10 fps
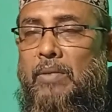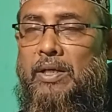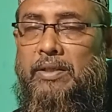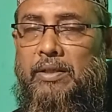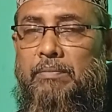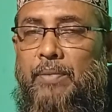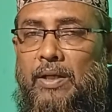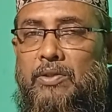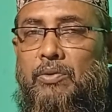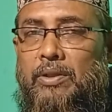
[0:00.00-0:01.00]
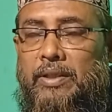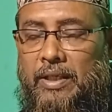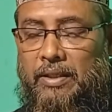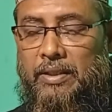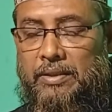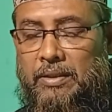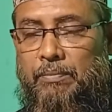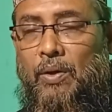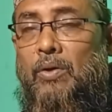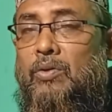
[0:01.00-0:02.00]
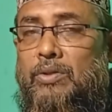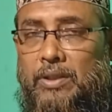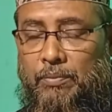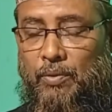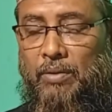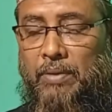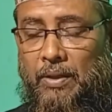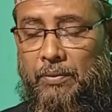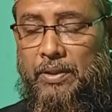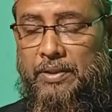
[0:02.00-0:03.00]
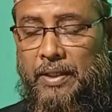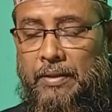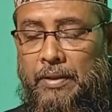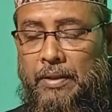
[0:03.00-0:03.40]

মায়েদের এই পাইলস হতে দেখা গিয়েছে বা হয়তো সেটা পরে ভালো হয়ে যায়